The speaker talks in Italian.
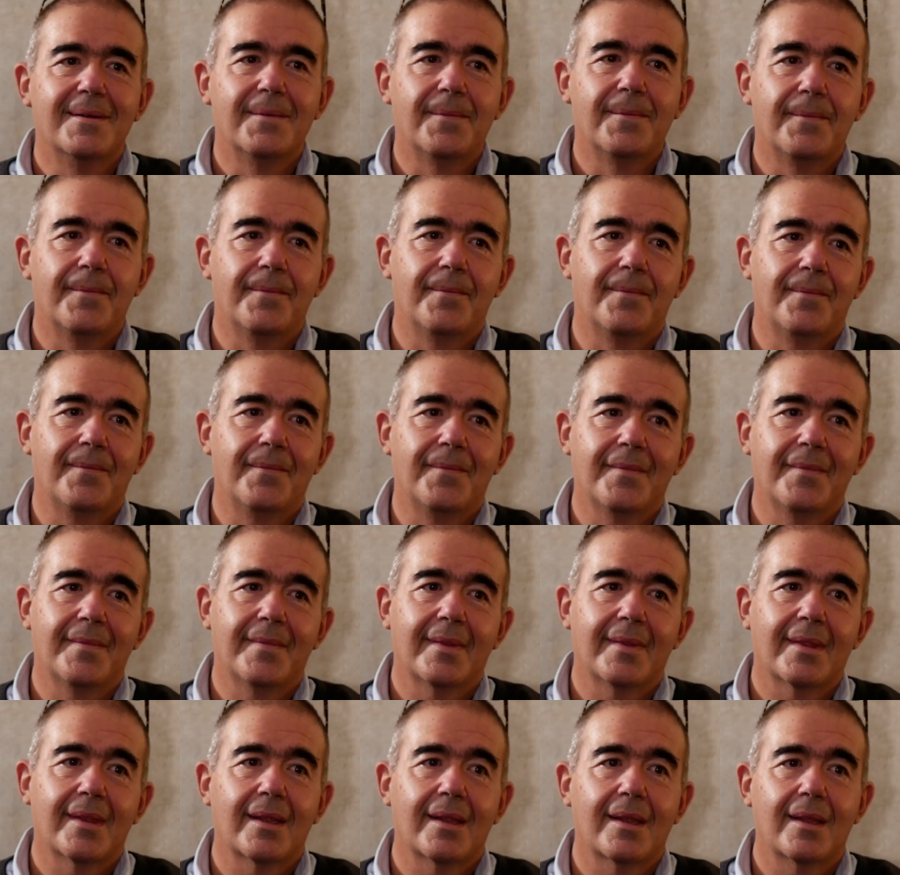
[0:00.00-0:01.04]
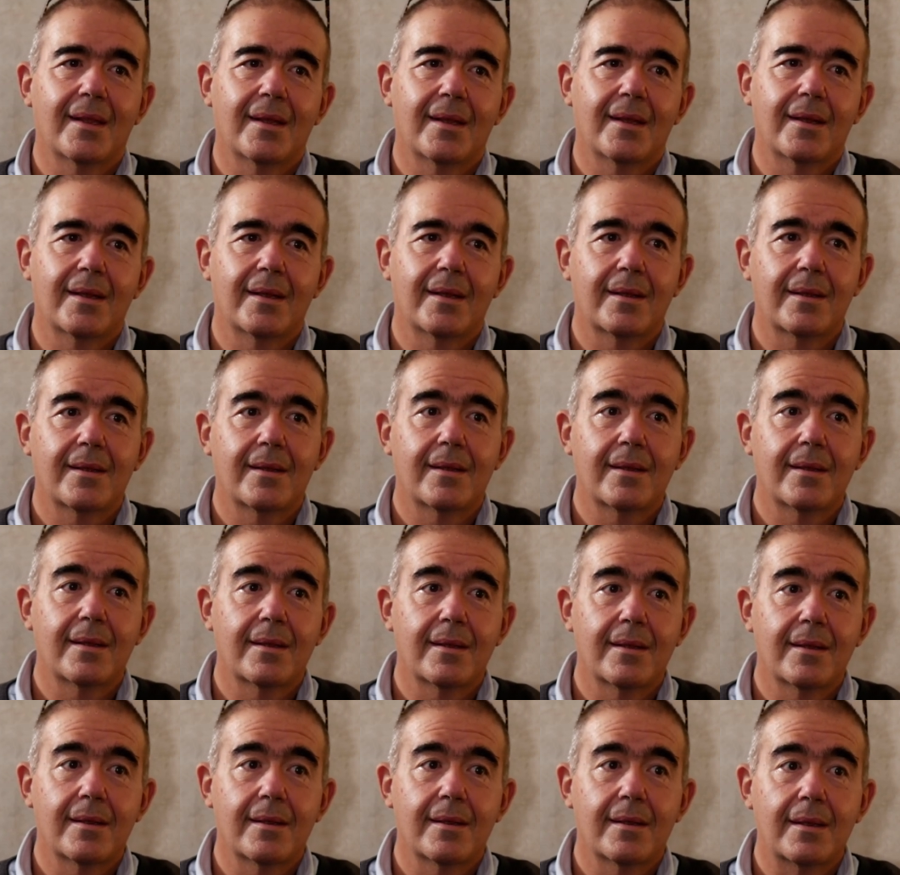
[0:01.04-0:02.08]
e, e, e poi però c'è
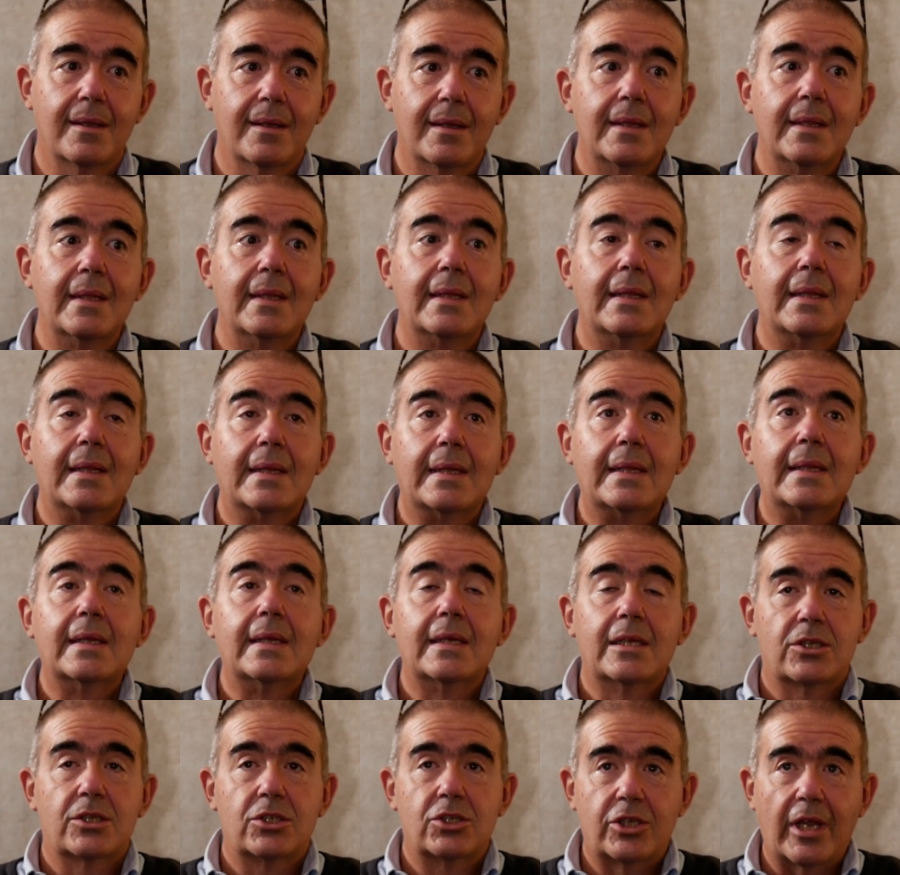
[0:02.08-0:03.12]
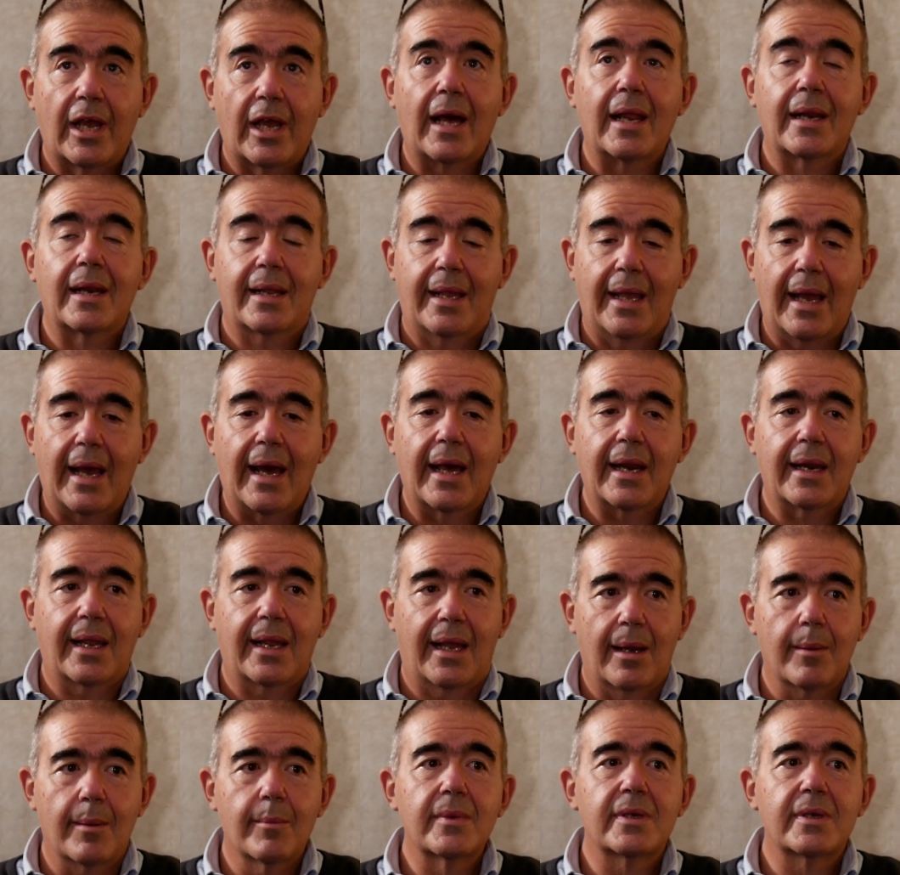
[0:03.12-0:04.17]
anche Arkham, che è un altro prodotto c'è anche
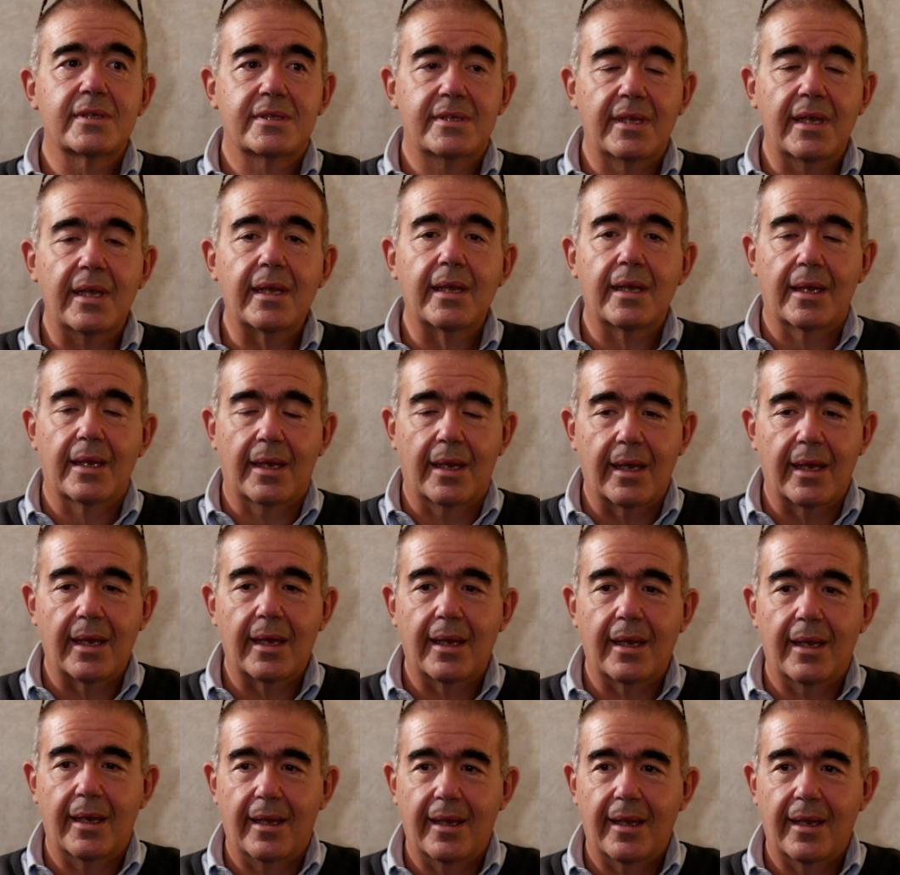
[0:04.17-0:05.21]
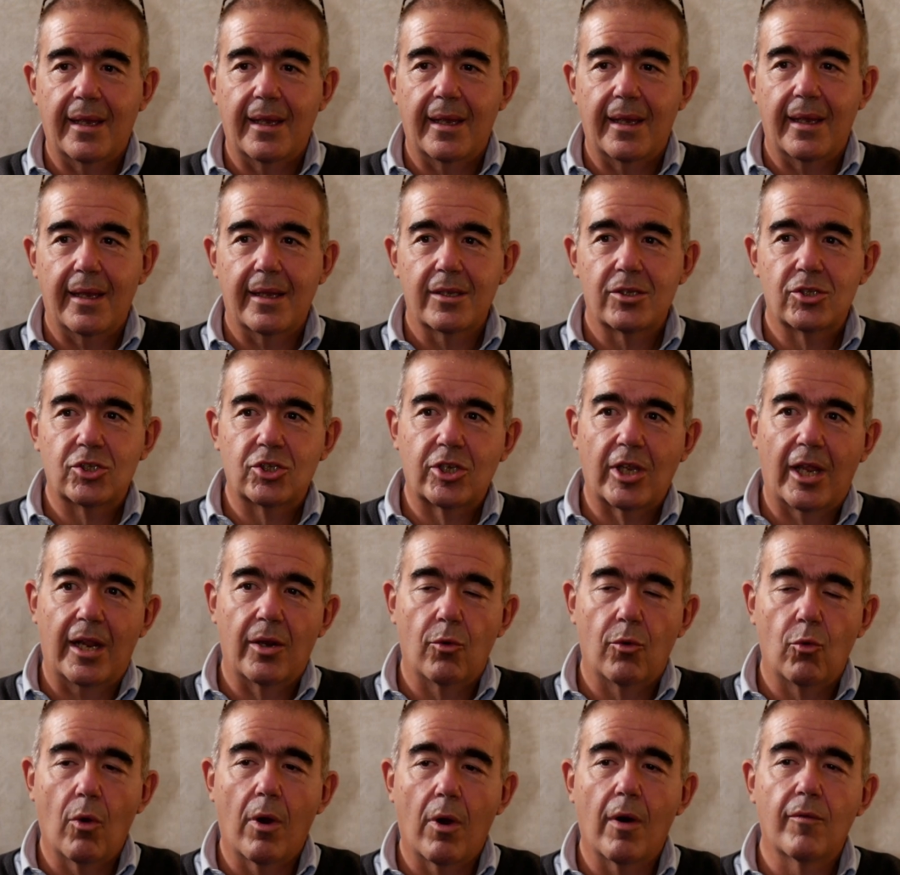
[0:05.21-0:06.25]
Arkham, sì, eh, c'è il
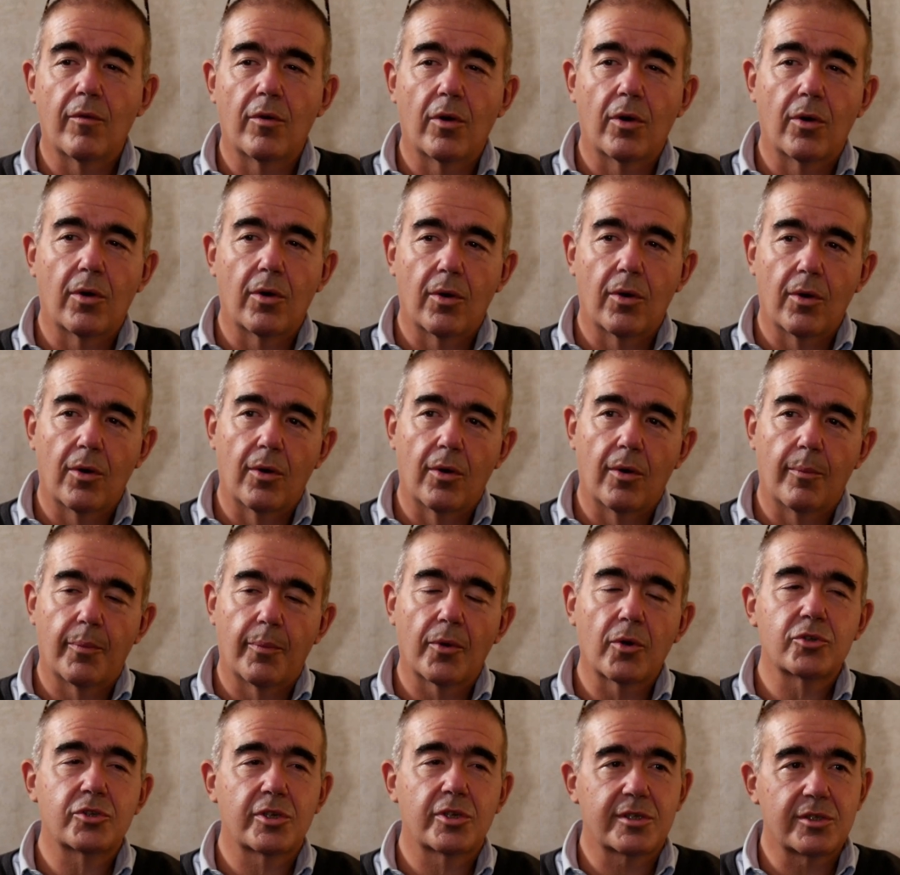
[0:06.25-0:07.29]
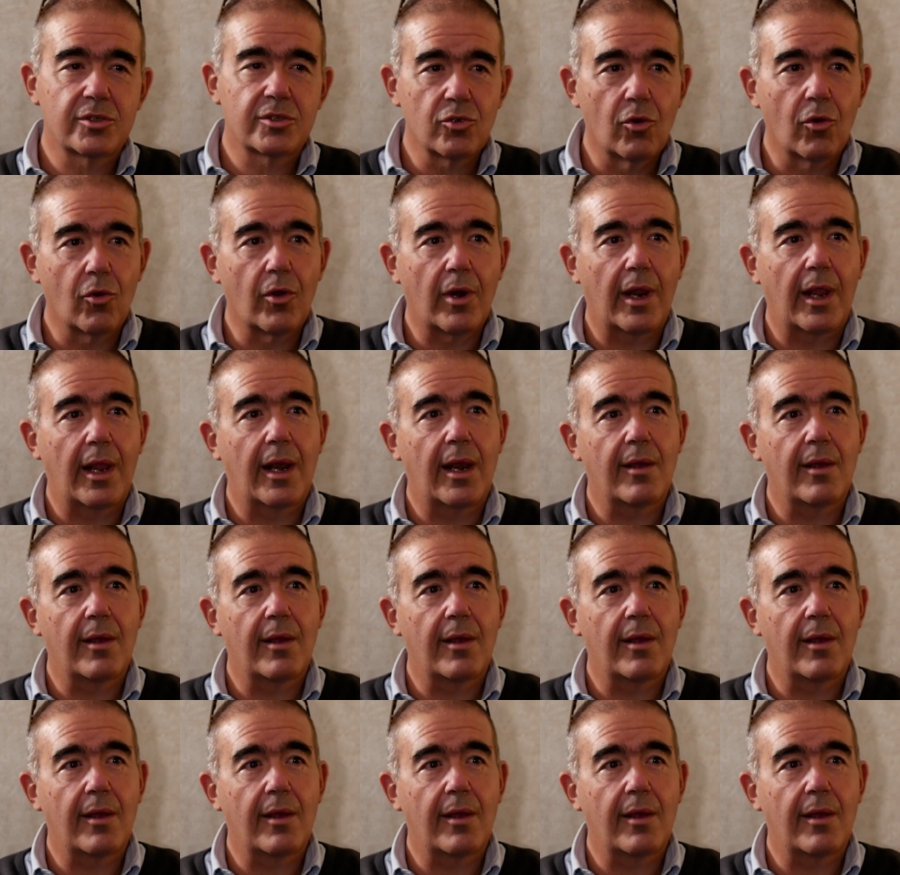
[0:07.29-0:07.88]
nuovo processore,